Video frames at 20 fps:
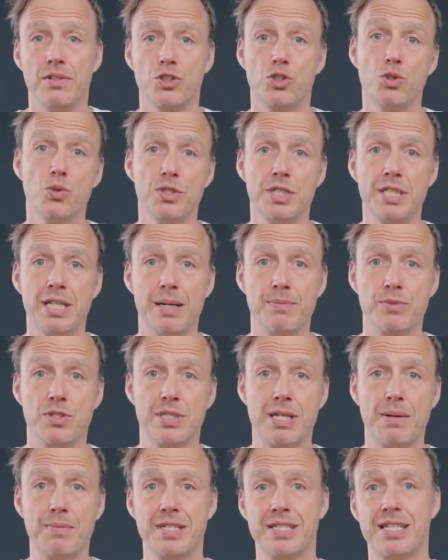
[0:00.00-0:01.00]
Schuh und ich haben
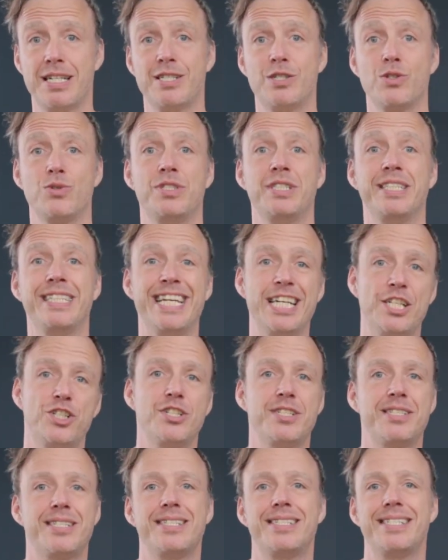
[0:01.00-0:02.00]
zusammengesessen und die
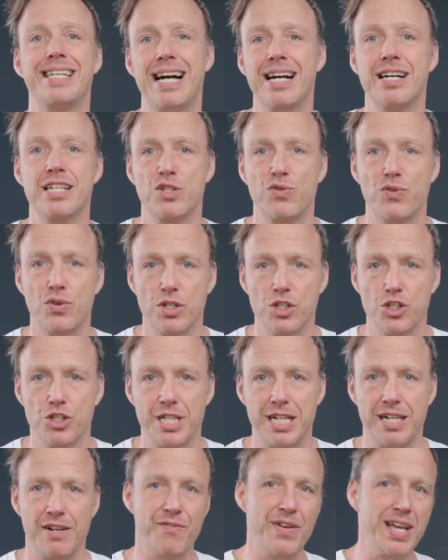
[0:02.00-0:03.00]
Gadgets des Jahres
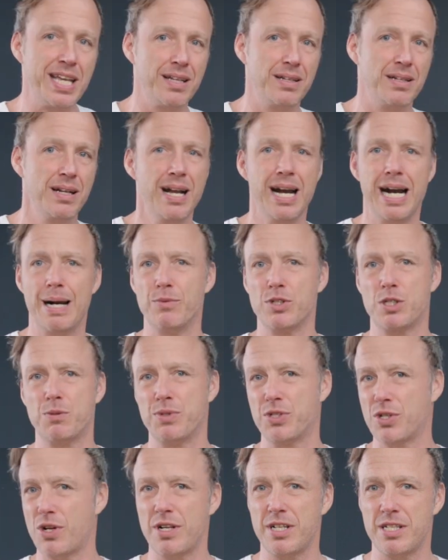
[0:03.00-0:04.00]
vorgestellt. Welche haben uns
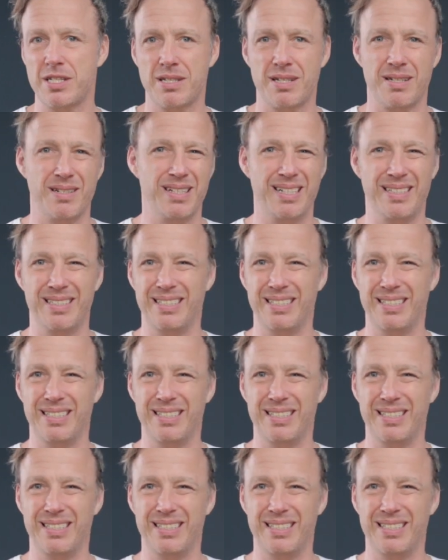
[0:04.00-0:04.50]
besonders